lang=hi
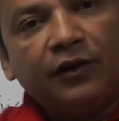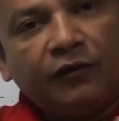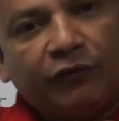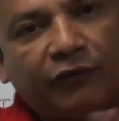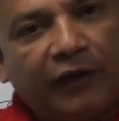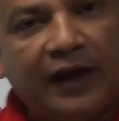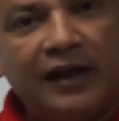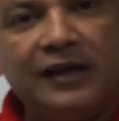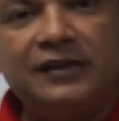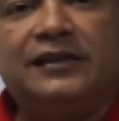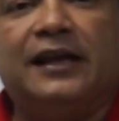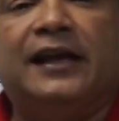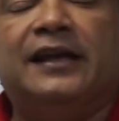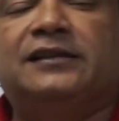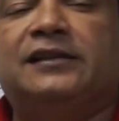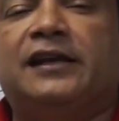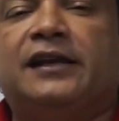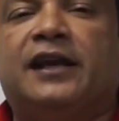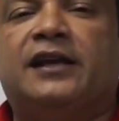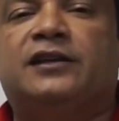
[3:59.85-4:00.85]
फ्रेंड्स
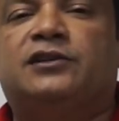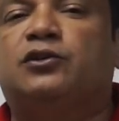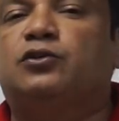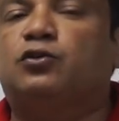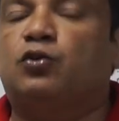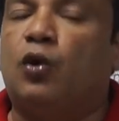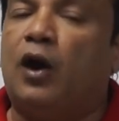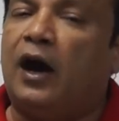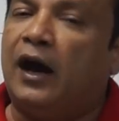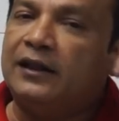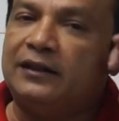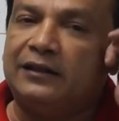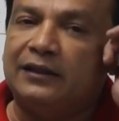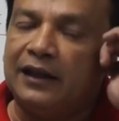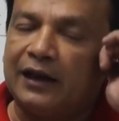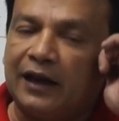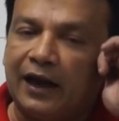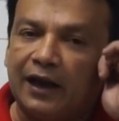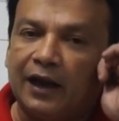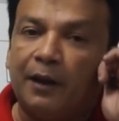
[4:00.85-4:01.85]
ऐसे केसेस को हाथ
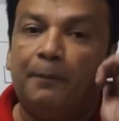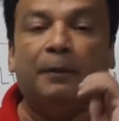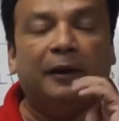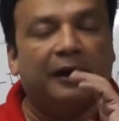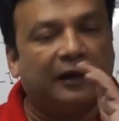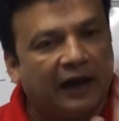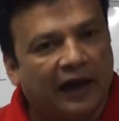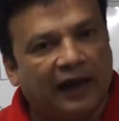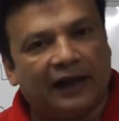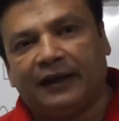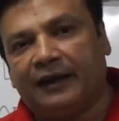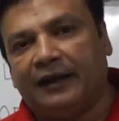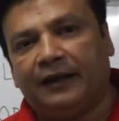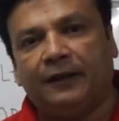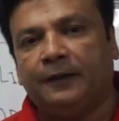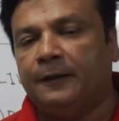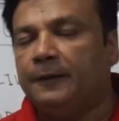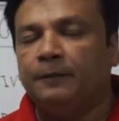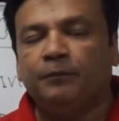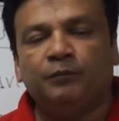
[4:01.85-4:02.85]
लगाना बेकार है
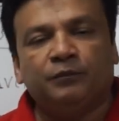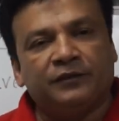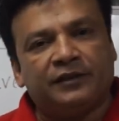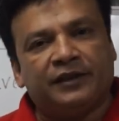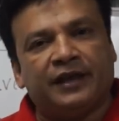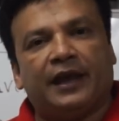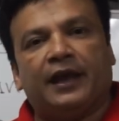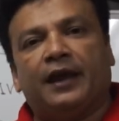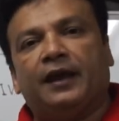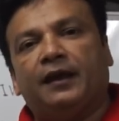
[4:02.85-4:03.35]
ये